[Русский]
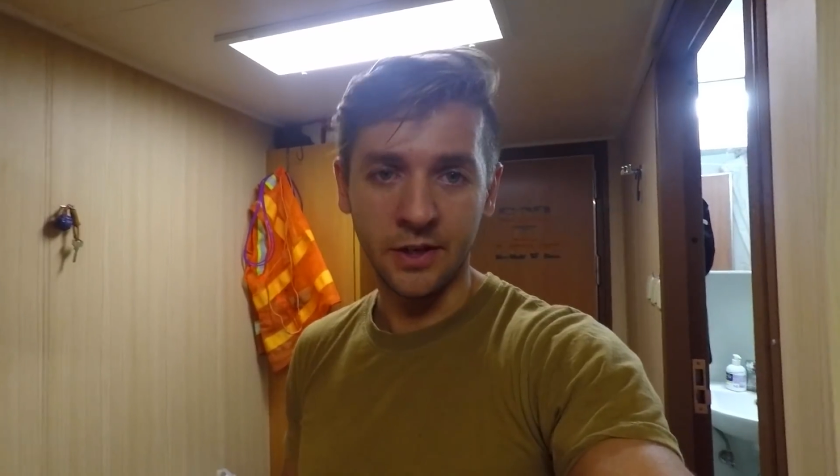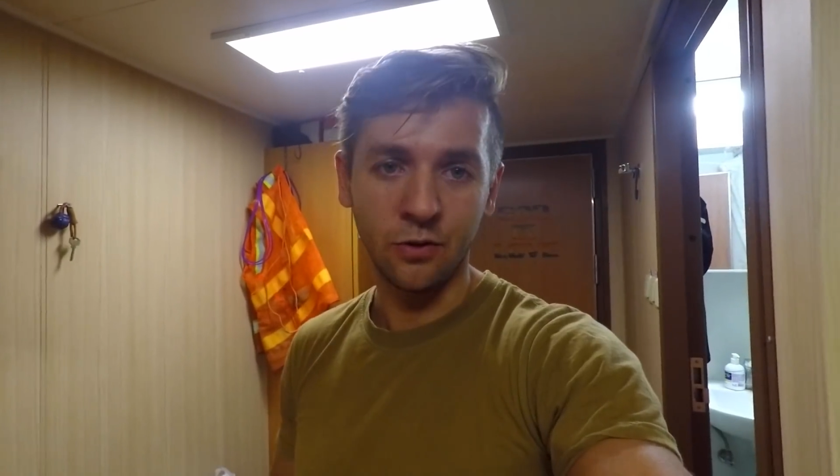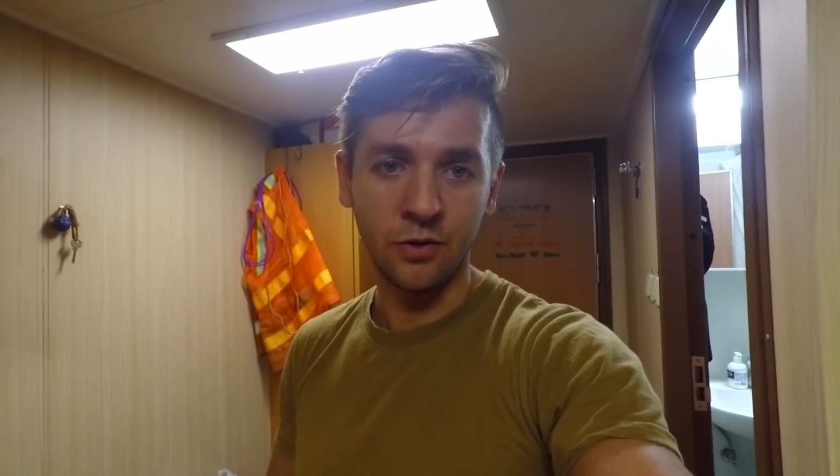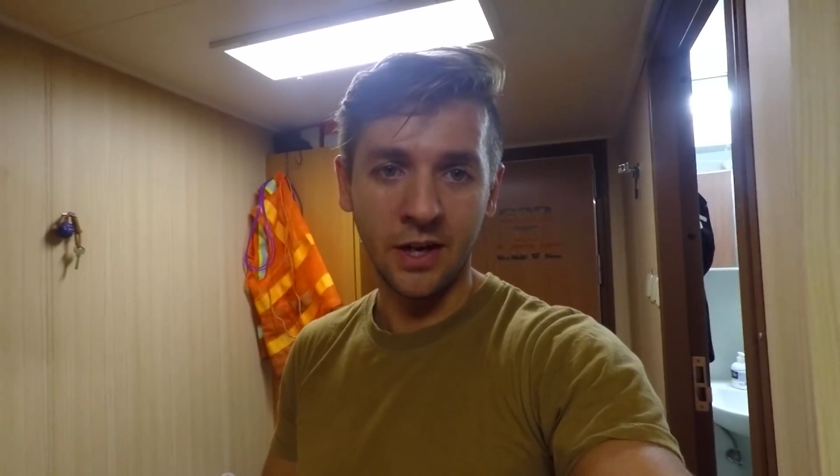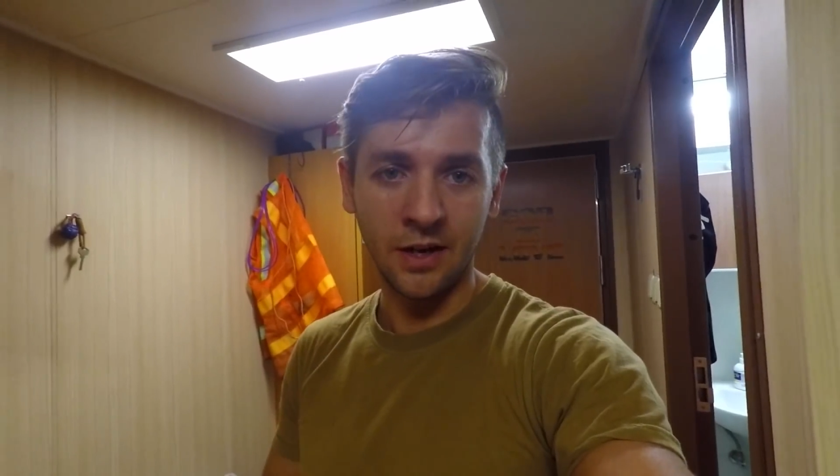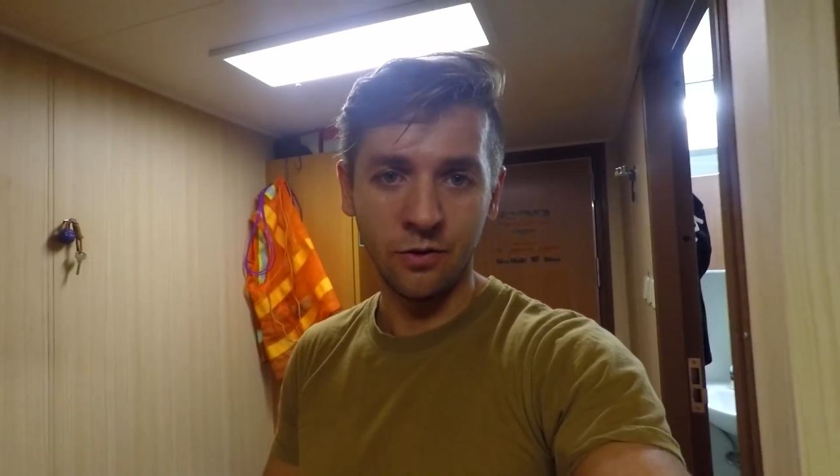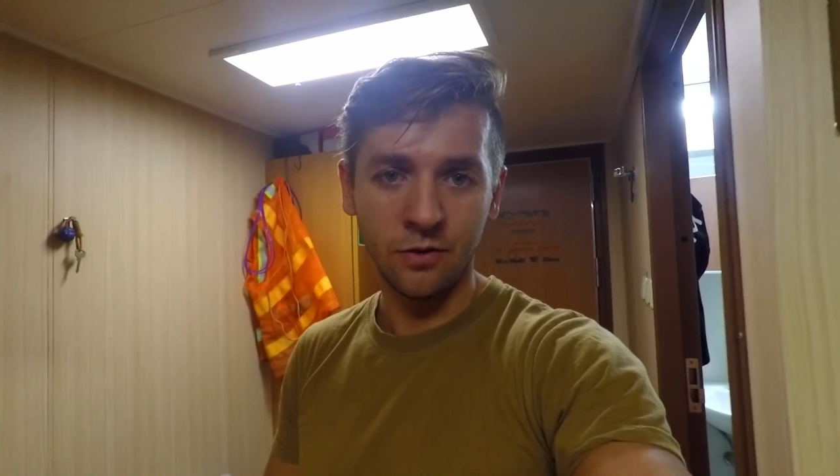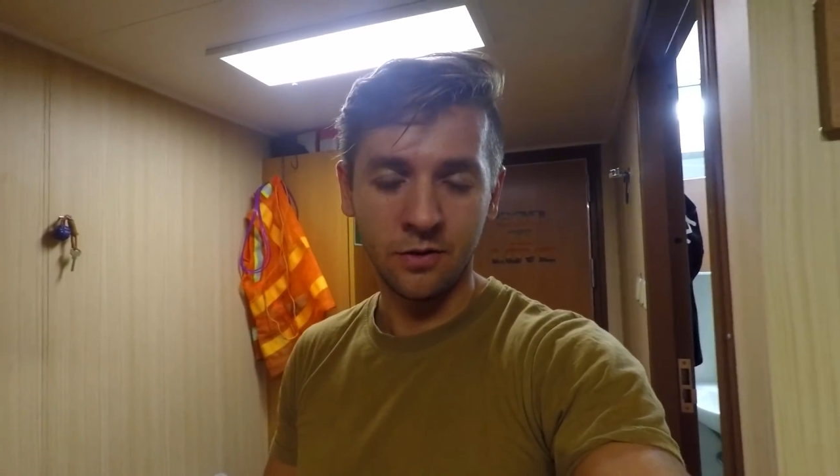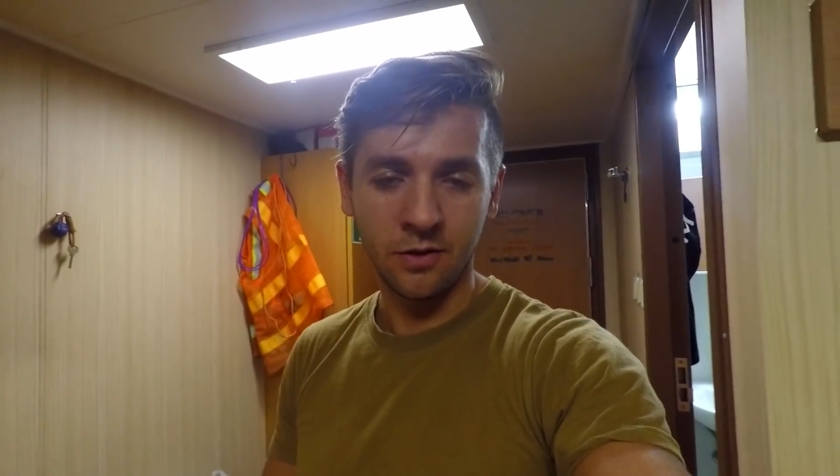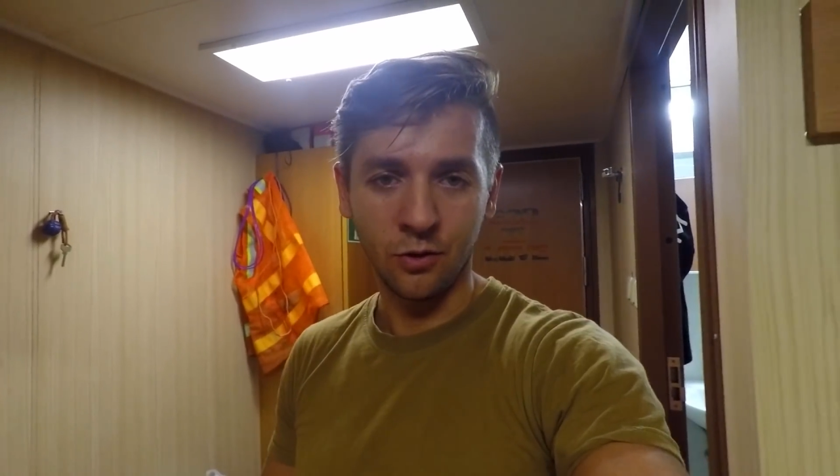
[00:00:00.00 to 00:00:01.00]
все суда,
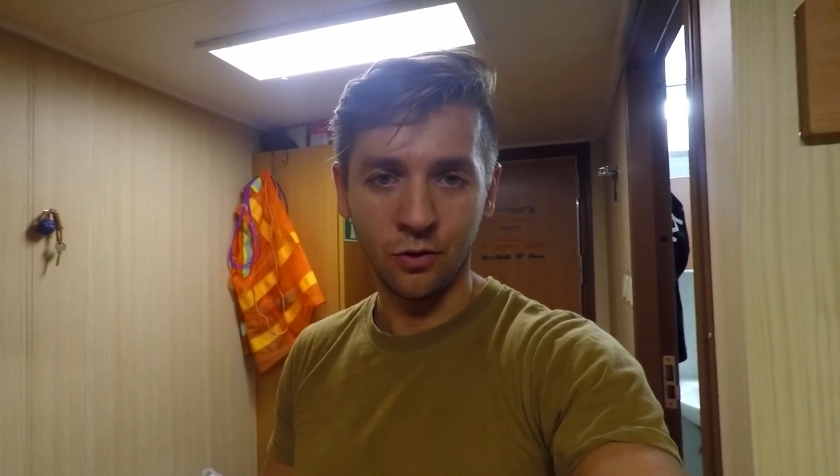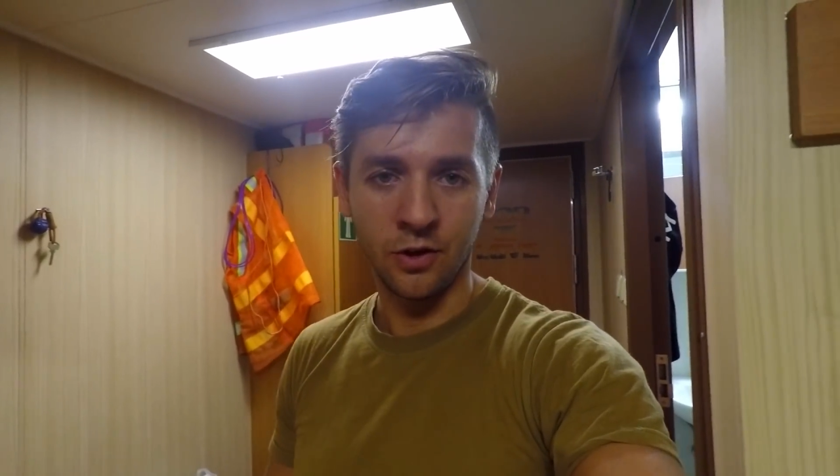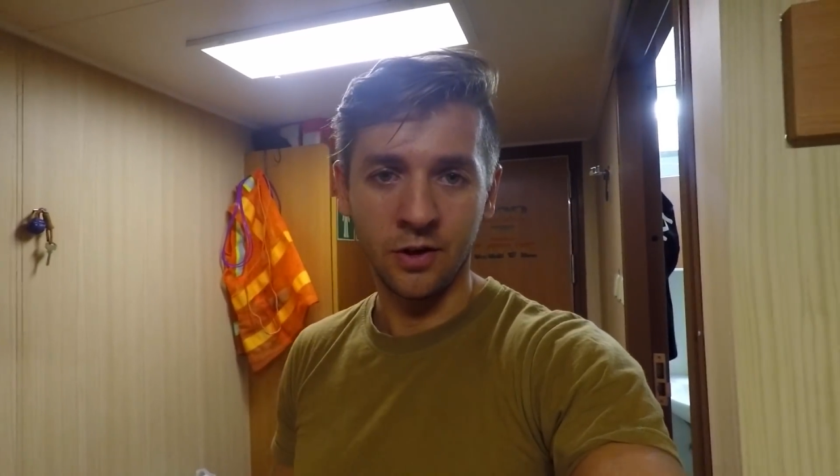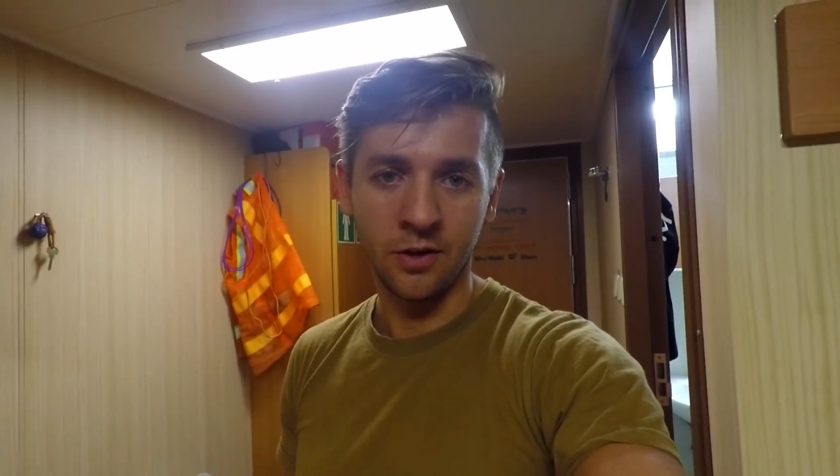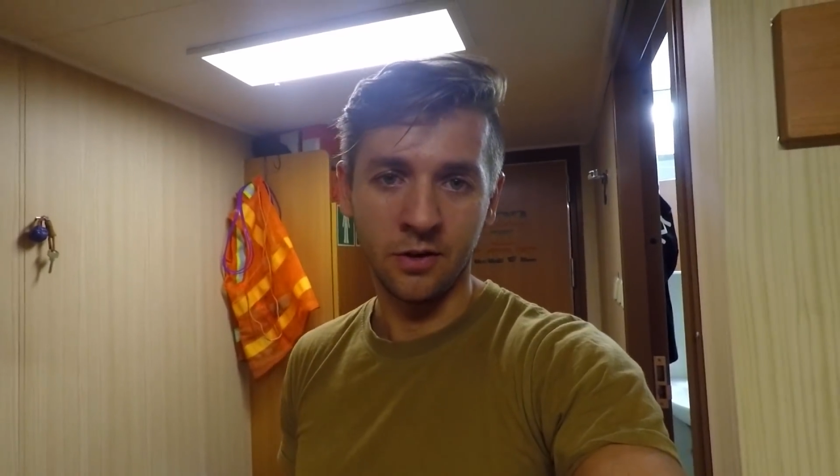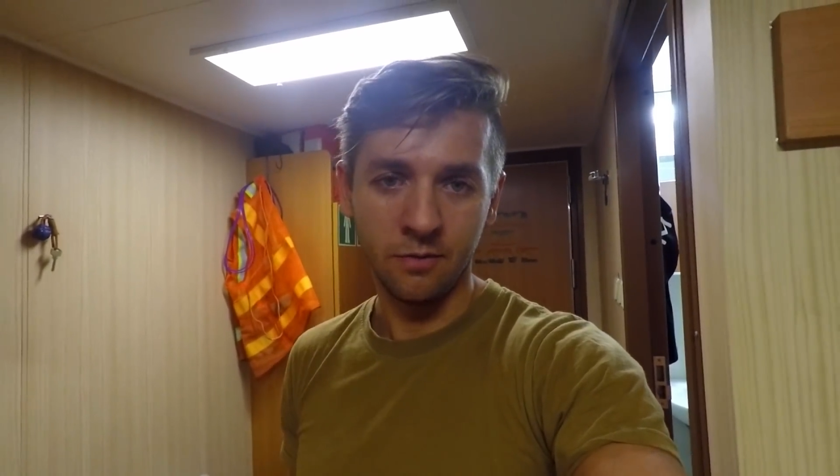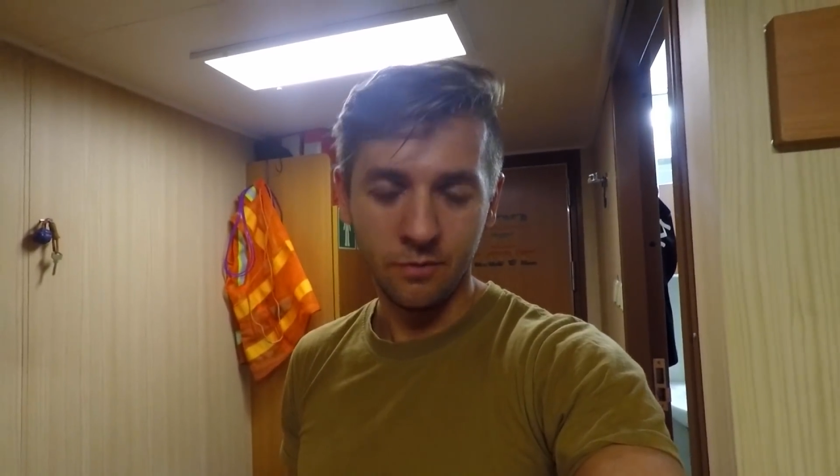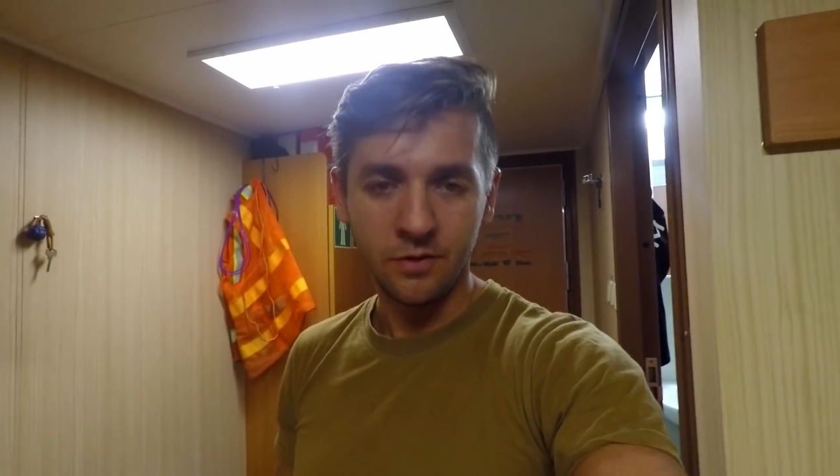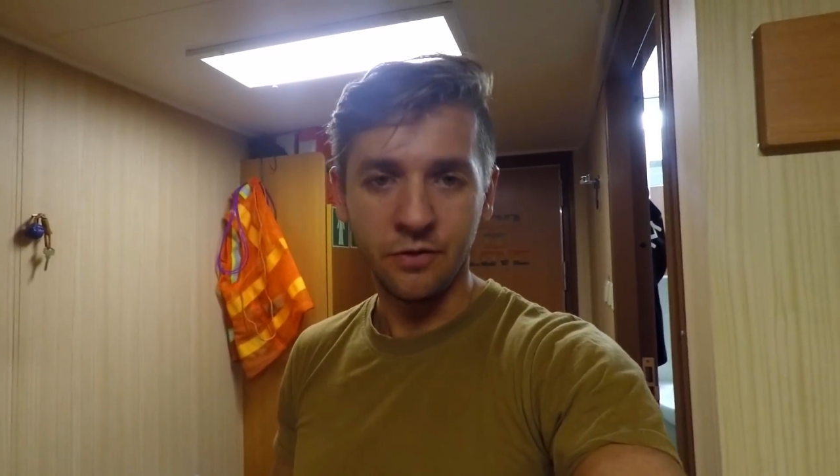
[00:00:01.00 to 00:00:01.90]
вот, которые